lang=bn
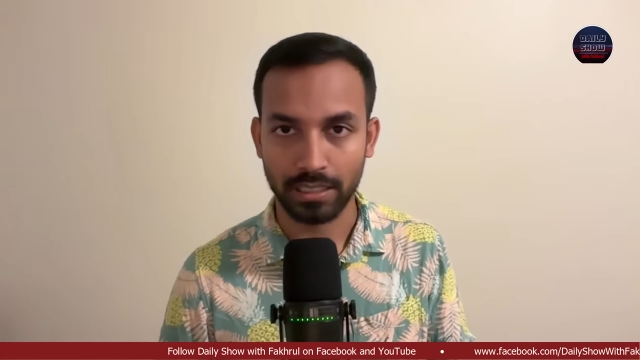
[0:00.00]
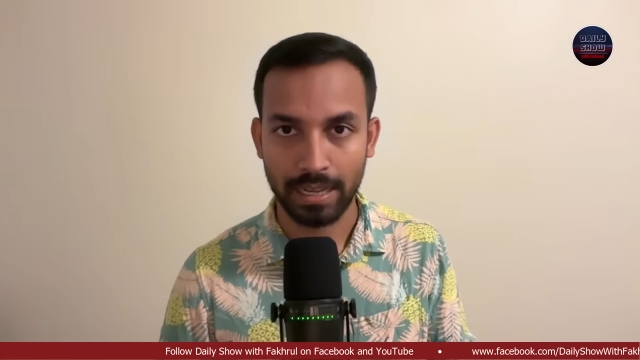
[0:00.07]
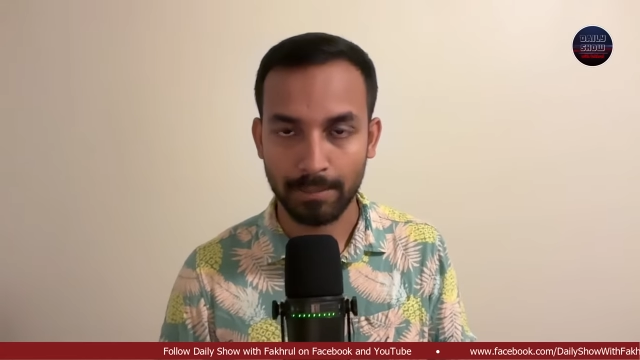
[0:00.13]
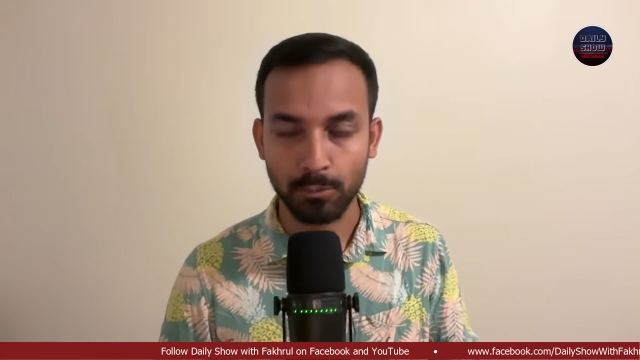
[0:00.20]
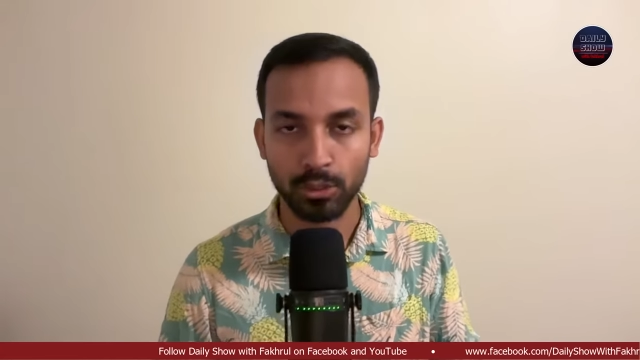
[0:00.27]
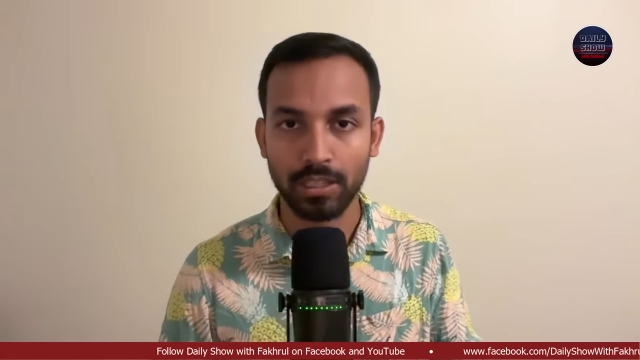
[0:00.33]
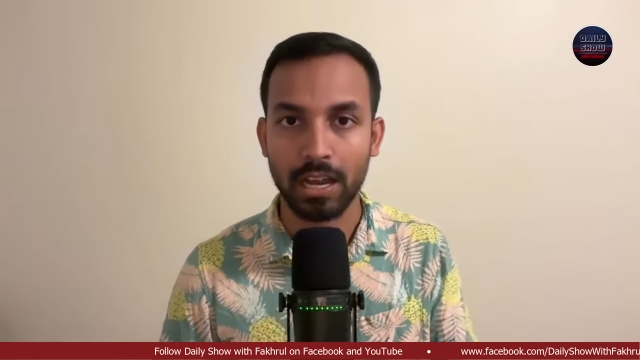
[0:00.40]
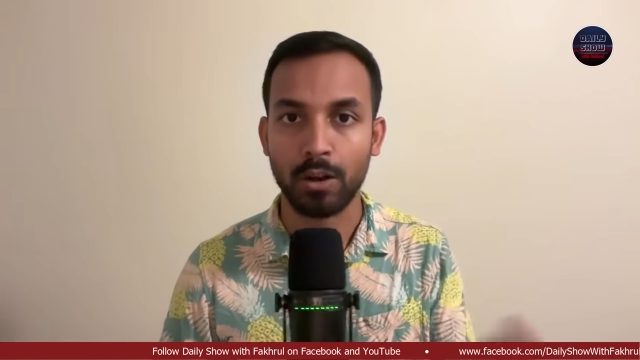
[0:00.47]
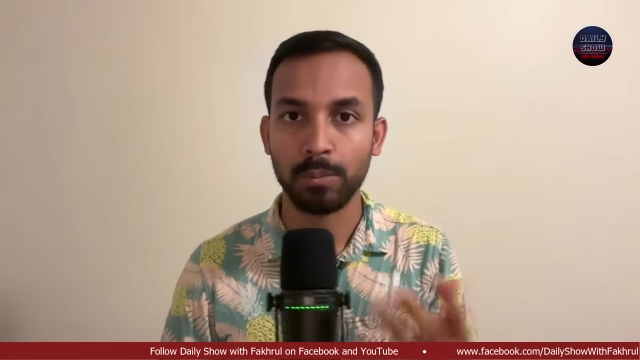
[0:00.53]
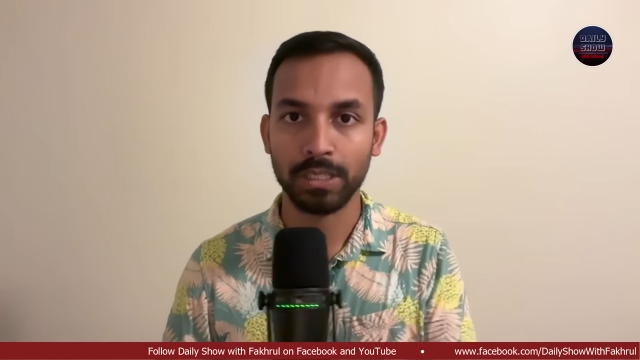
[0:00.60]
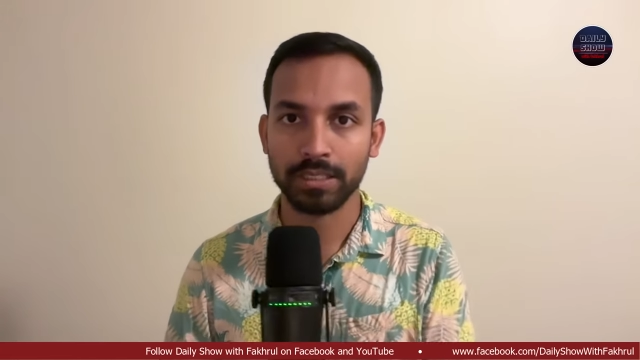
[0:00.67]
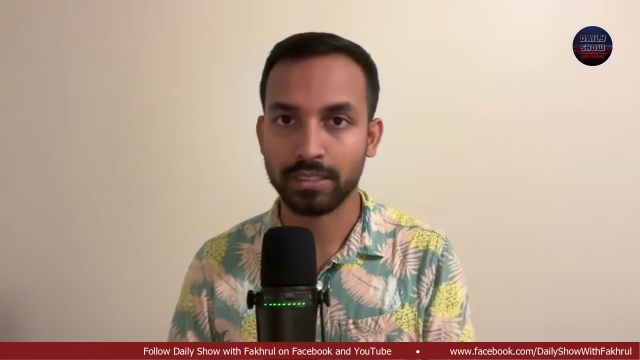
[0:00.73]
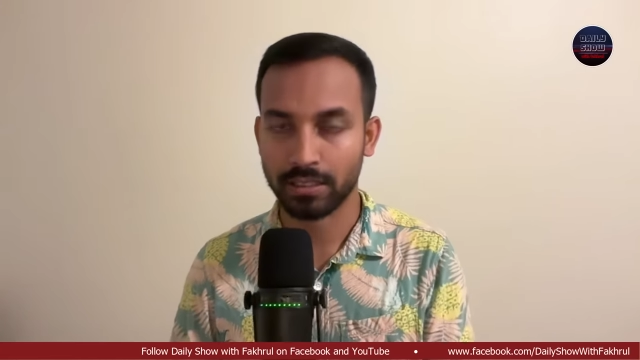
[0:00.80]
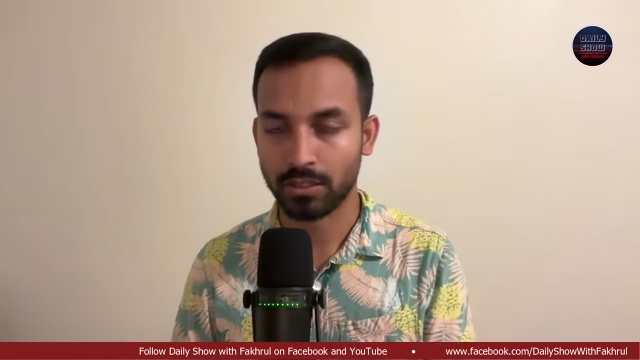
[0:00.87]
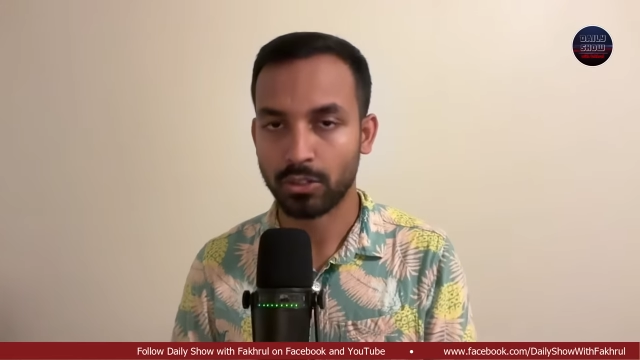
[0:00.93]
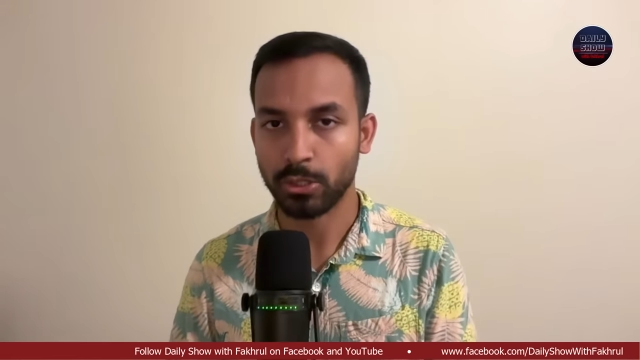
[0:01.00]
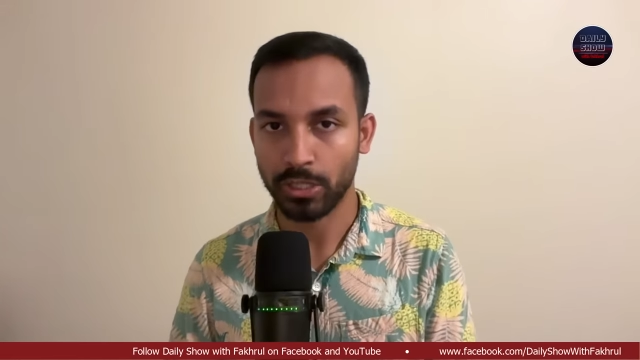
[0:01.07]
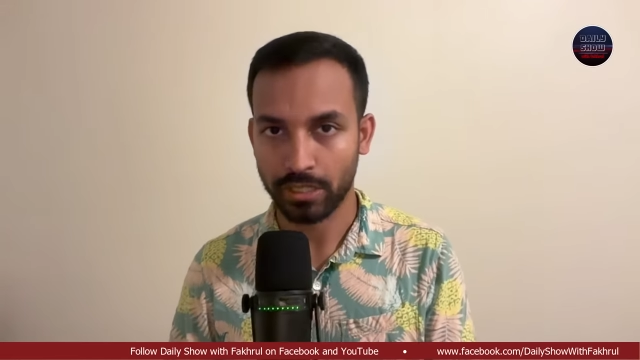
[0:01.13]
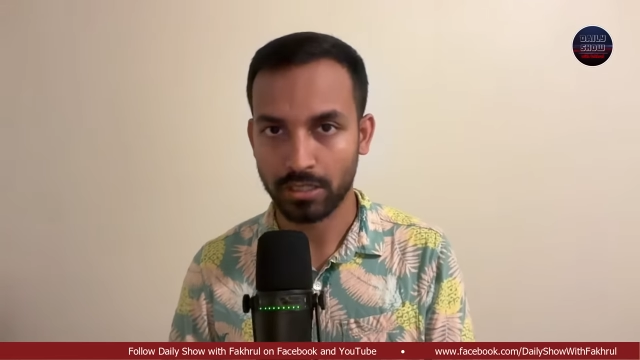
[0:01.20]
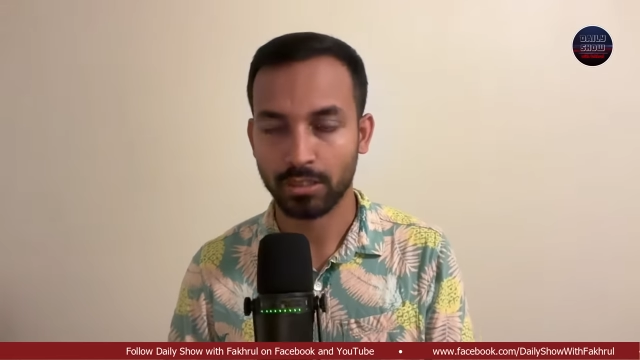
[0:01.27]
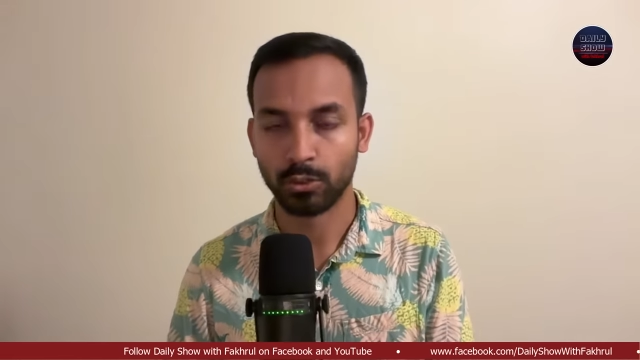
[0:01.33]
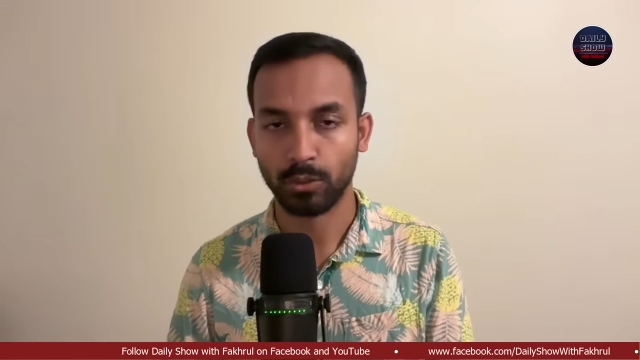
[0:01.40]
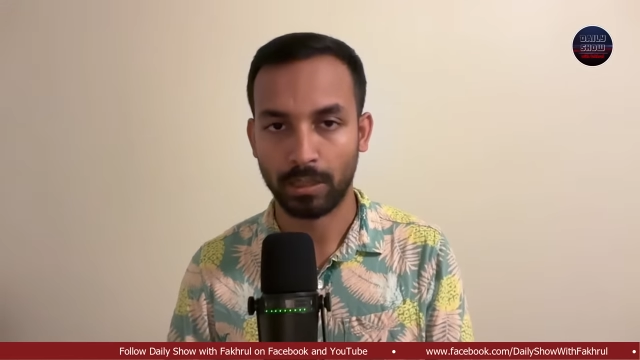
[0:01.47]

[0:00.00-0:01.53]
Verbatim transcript: একমত না আওয়ামী লীগ যেটা করে সেটার সাথেও